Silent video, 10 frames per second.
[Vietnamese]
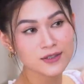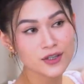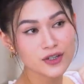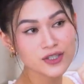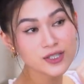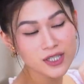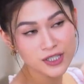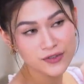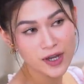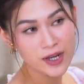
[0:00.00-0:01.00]
nhỏ nhỏ xinh xinh
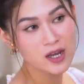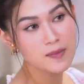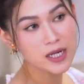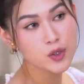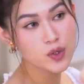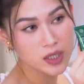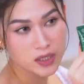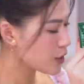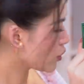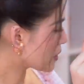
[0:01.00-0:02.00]
như vậy để các bạn đi du lịch.
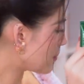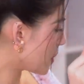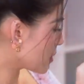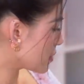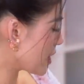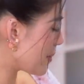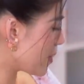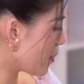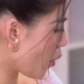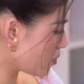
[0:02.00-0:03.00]
Rồi Tâm mở thử ngày
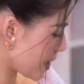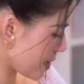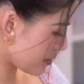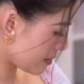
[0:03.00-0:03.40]
14 nha,